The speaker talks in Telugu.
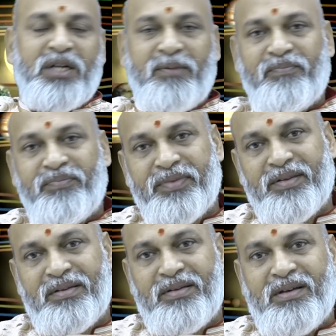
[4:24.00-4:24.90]
కూడా
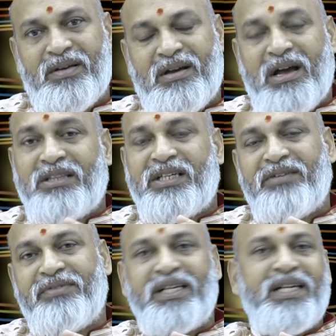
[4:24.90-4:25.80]

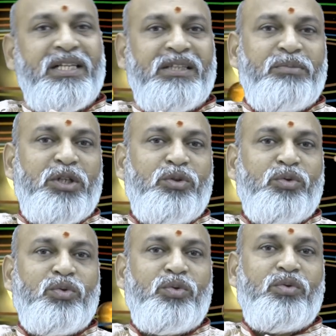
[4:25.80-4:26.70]
అందుకని వీలైనంత
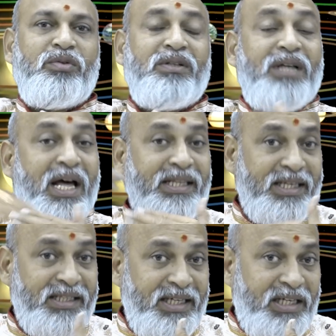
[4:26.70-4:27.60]
మటుకు అది
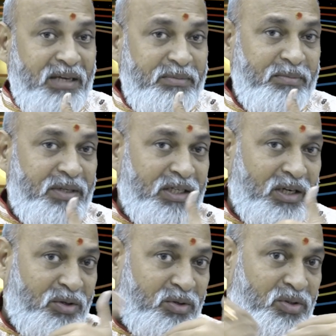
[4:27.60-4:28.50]
ఏదైనా మిమ్మల్ని
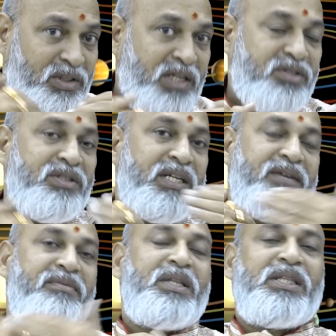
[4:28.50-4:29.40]
కంట్రోల్
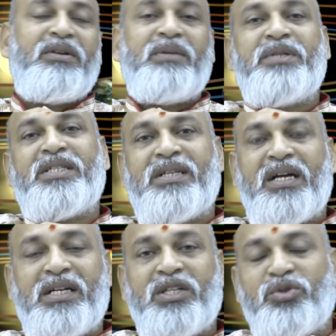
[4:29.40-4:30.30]
చేస్తుందని మాత్రం అనిపించిన
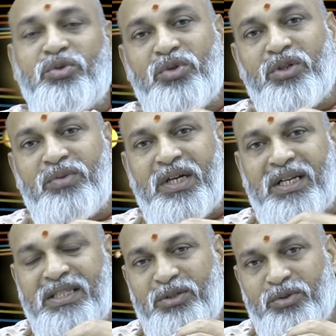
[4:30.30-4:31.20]
అంటే శుక్రుడు
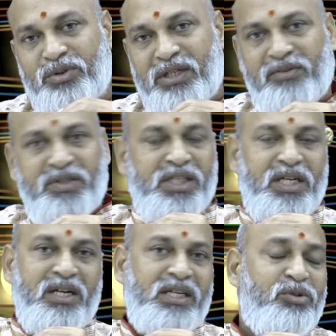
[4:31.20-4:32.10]
ద్వారా జరుగుతున్న
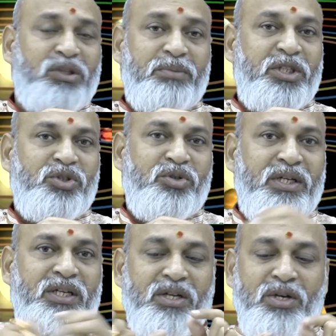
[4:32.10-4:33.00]
విషయాలు అంటే కొంతమందికి
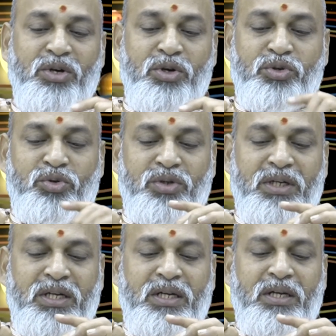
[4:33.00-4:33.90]
చూడండి
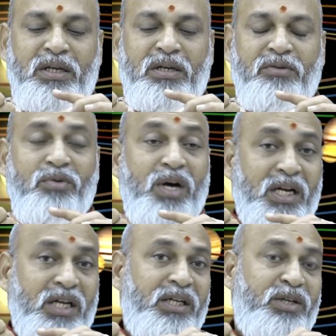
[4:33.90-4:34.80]
శుక్ర
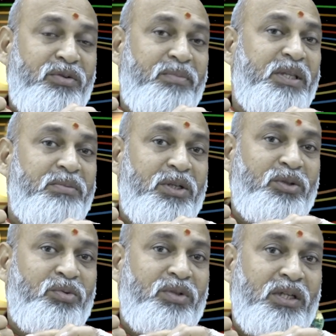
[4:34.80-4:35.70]
వారాలు ఎక్కువ ఇబ్బంది
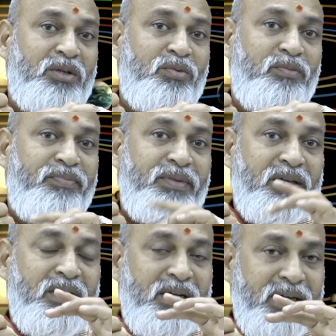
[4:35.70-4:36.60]
పడుతూ ఉంటారు
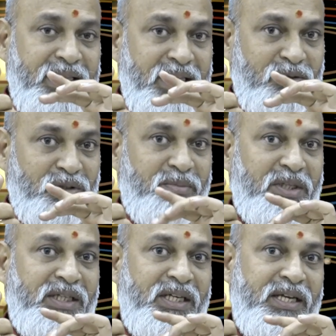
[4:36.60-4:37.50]
లేదా
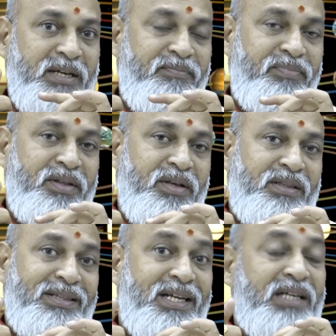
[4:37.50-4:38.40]
కొంతమందికి
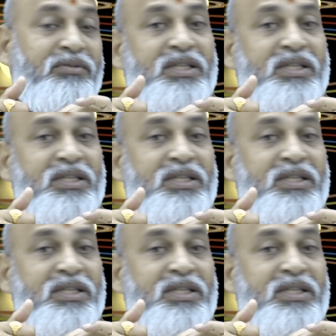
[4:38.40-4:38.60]
తెల్లటి